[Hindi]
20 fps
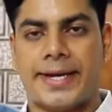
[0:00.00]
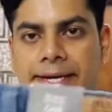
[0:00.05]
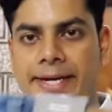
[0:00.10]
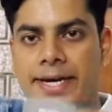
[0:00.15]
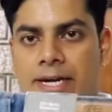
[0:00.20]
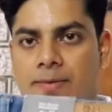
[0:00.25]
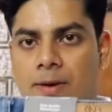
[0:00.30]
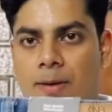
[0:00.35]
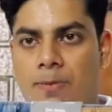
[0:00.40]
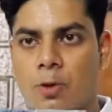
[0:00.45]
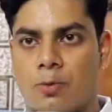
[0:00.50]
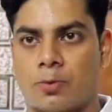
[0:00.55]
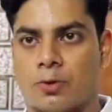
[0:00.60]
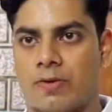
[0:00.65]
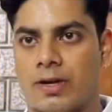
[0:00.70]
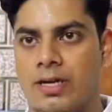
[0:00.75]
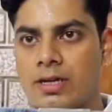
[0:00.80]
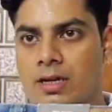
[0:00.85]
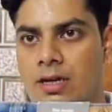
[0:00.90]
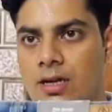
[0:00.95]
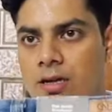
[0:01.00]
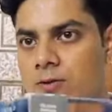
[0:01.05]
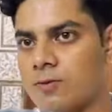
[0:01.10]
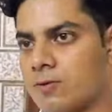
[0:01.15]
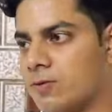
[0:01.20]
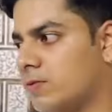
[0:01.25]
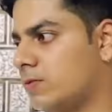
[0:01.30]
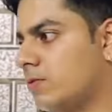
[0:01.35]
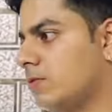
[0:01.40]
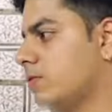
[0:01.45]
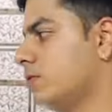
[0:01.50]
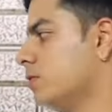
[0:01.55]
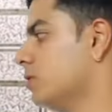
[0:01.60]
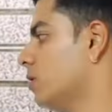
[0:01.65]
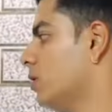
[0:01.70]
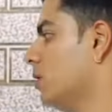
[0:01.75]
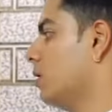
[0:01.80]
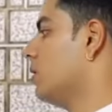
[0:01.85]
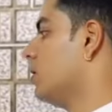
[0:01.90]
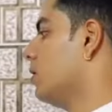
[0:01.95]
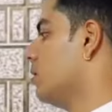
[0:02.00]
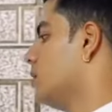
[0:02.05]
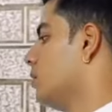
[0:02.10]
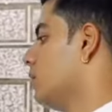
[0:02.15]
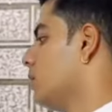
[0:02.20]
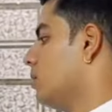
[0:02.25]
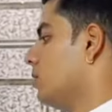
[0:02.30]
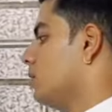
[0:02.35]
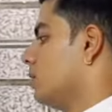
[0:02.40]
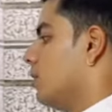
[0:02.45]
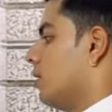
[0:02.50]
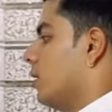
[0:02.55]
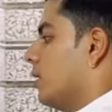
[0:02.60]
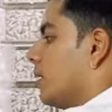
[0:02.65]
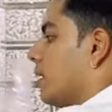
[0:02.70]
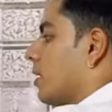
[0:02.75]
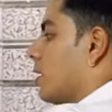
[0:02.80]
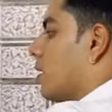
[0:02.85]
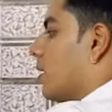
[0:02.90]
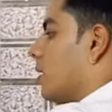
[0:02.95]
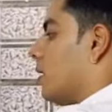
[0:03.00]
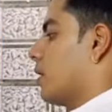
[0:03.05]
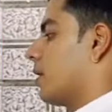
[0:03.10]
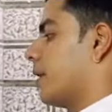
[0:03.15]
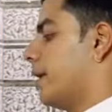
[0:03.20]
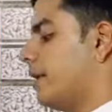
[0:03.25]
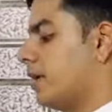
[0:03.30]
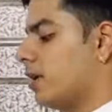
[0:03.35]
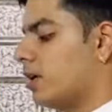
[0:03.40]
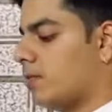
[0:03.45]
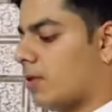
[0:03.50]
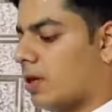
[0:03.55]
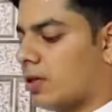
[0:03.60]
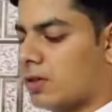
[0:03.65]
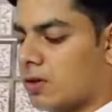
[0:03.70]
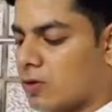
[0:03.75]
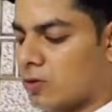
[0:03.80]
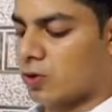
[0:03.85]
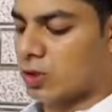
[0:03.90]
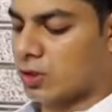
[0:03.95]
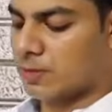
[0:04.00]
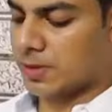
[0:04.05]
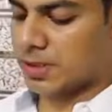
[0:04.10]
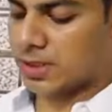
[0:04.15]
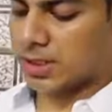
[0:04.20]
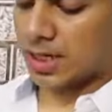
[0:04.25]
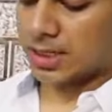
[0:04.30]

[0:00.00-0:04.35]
एक ही रेट में आपको प्रोवाइड करा रहा हूँ ये देखिए कलर ग्रेडिंग की बात करूँ तो इसमें